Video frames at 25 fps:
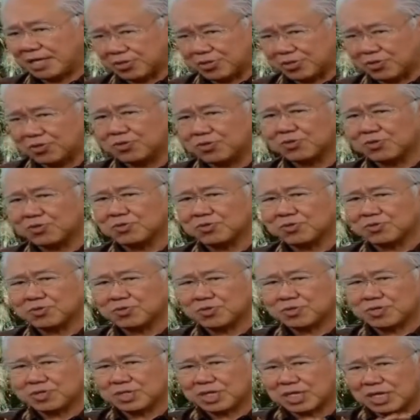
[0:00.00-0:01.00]
yaitu
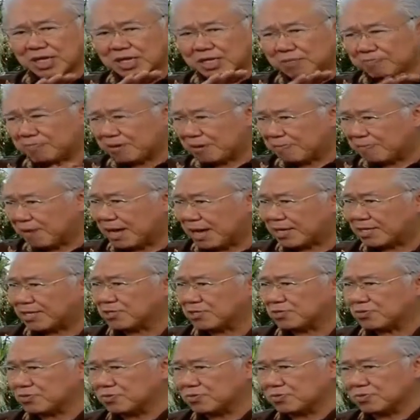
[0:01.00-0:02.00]
dengan
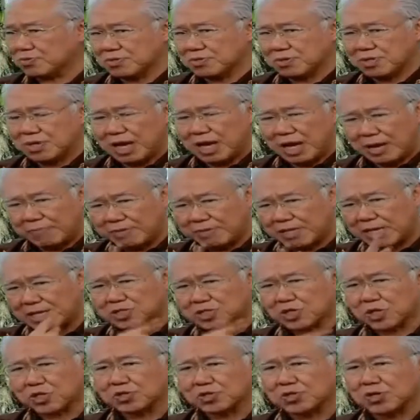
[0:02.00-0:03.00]
pelemahan itu.
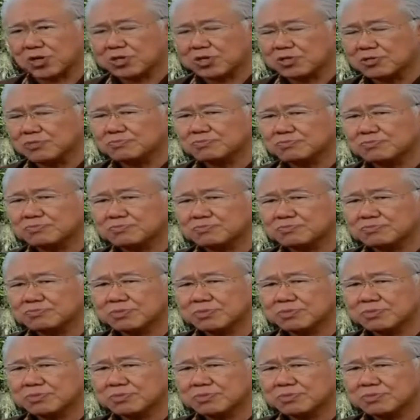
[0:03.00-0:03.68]
Ambillah contoh